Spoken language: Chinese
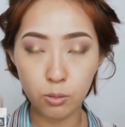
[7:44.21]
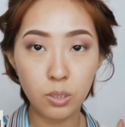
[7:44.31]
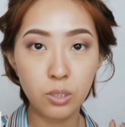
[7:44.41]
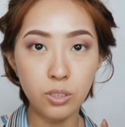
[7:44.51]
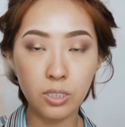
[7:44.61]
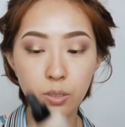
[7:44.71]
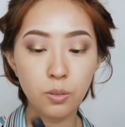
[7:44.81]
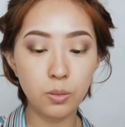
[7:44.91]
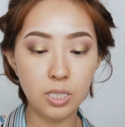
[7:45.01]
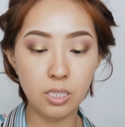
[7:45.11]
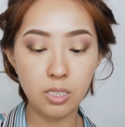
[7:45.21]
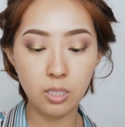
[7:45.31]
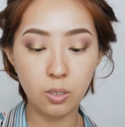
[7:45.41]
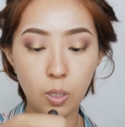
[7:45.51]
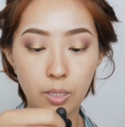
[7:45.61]
所以就先用一下这
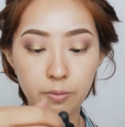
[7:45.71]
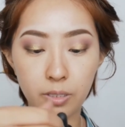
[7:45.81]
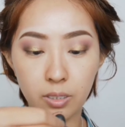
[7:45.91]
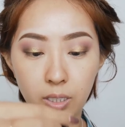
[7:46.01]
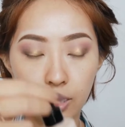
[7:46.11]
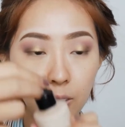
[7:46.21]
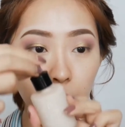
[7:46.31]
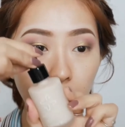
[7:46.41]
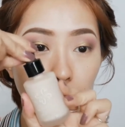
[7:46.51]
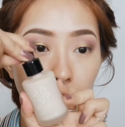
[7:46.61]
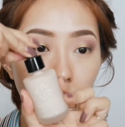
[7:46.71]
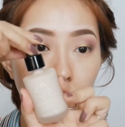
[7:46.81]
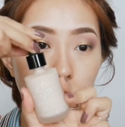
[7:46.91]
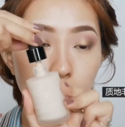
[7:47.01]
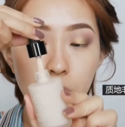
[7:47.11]
款粉底液，因为它
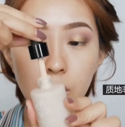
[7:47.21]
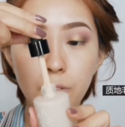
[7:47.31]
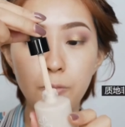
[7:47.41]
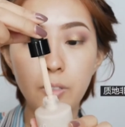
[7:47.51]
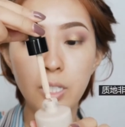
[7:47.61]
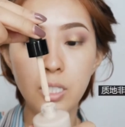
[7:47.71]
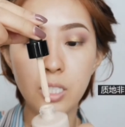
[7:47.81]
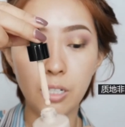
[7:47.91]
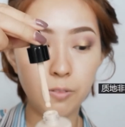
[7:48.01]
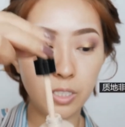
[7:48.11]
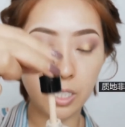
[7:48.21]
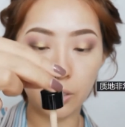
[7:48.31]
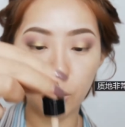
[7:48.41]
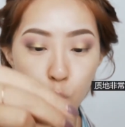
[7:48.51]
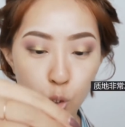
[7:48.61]
质地呢非常非常的